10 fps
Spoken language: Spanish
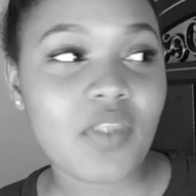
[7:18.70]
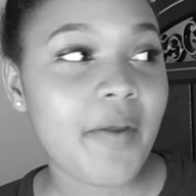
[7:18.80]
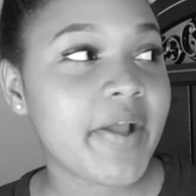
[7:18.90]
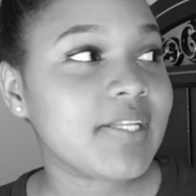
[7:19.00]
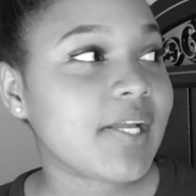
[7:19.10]

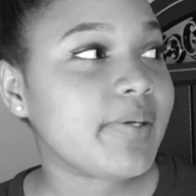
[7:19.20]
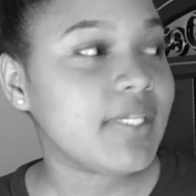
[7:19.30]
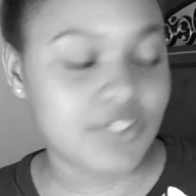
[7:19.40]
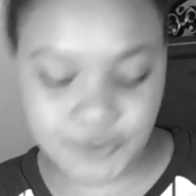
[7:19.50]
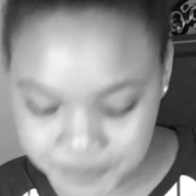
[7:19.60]
¿Sabes qué sabe
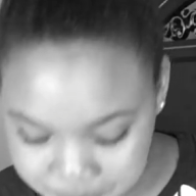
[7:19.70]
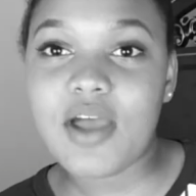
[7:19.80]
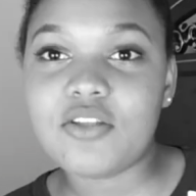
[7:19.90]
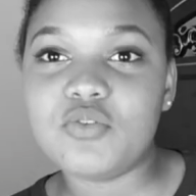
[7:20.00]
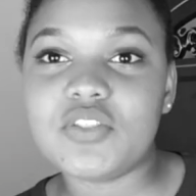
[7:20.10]
esto?
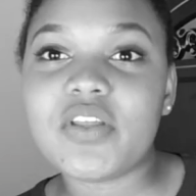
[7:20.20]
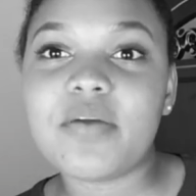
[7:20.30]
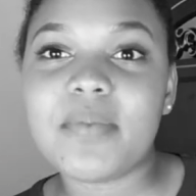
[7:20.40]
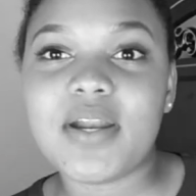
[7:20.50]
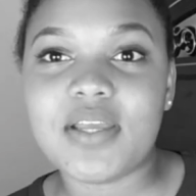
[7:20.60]
A dulce de
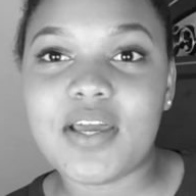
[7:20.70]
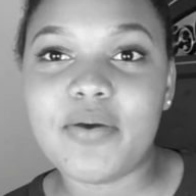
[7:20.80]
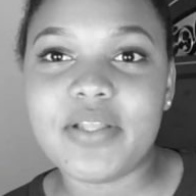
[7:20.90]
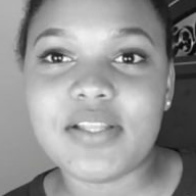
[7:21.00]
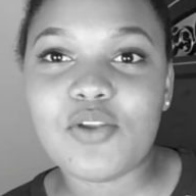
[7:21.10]
maní que
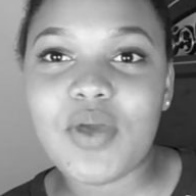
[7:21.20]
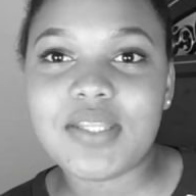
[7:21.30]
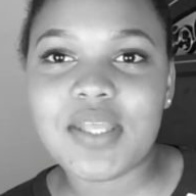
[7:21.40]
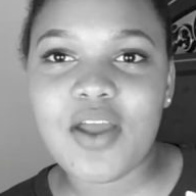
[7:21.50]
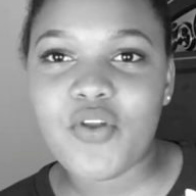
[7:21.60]
venden los
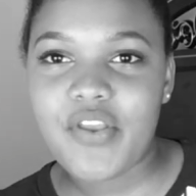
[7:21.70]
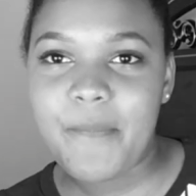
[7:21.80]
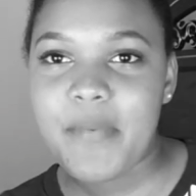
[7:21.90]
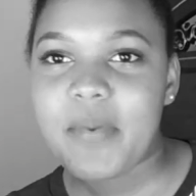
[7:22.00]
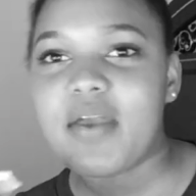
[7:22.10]
haitianos allá en
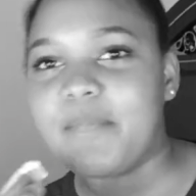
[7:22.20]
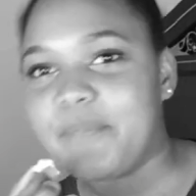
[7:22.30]
mi país.